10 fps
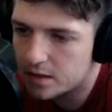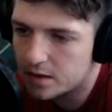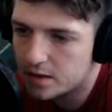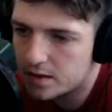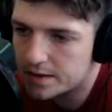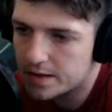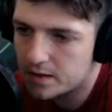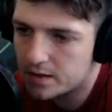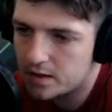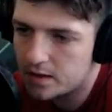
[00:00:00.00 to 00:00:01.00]

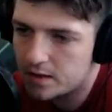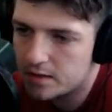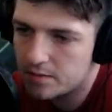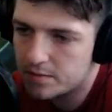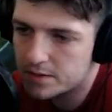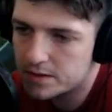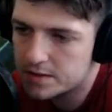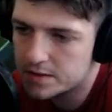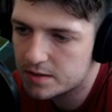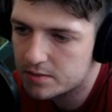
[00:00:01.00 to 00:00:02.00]
Dlatego myślę, że
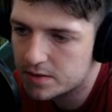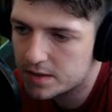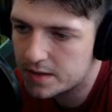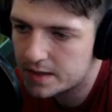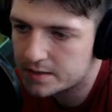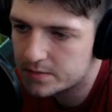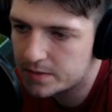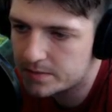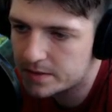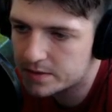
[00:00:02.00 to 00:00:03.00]
sobie tutaj tak
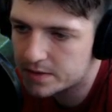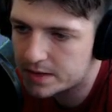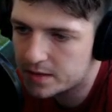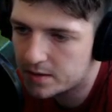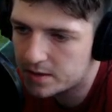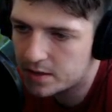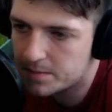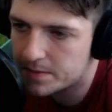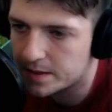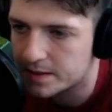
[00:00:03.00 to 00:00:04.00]
zrobimy, coś takiego i
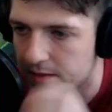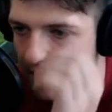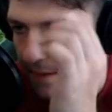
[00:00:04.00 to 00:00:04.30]
pyk, dobra.